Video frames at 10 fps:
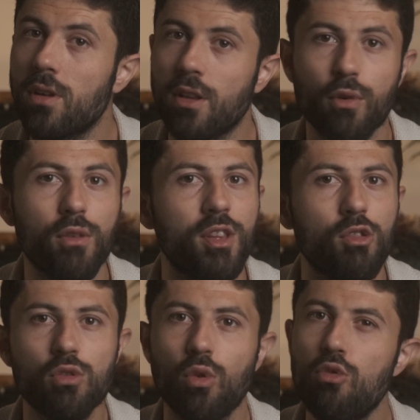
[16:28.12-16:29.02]
Il te faut une
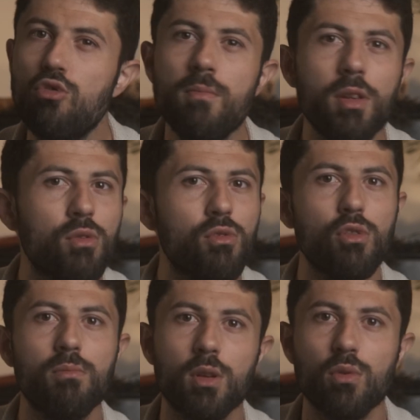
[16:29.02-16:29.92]
vidéo de 1 minute,
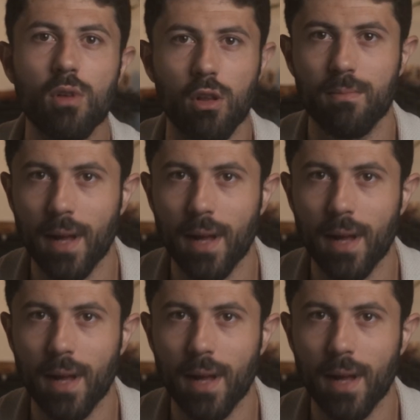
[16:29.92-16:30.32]
1 minute 30